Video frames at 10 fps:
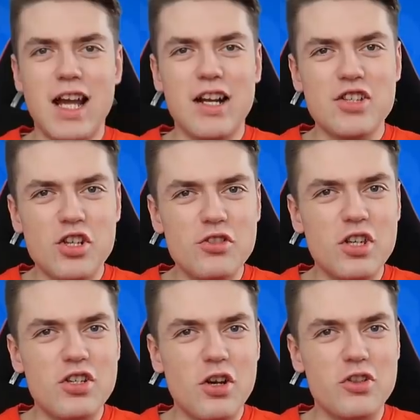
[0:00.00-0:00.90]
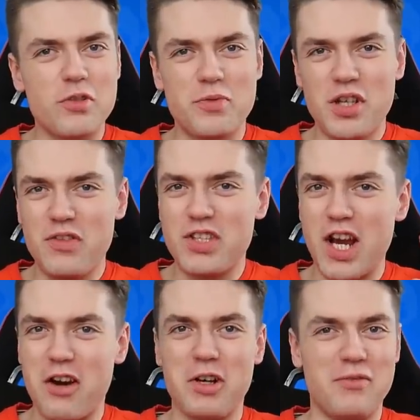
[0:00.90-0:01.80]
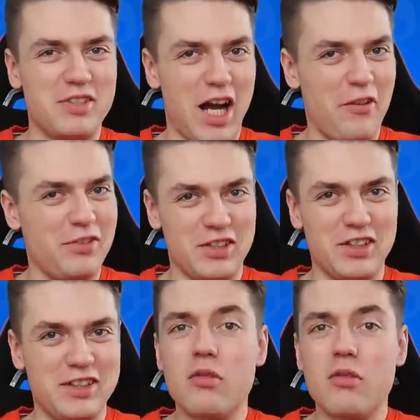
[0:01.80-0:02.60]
Tak cieszących się osób nie widziałem dawno.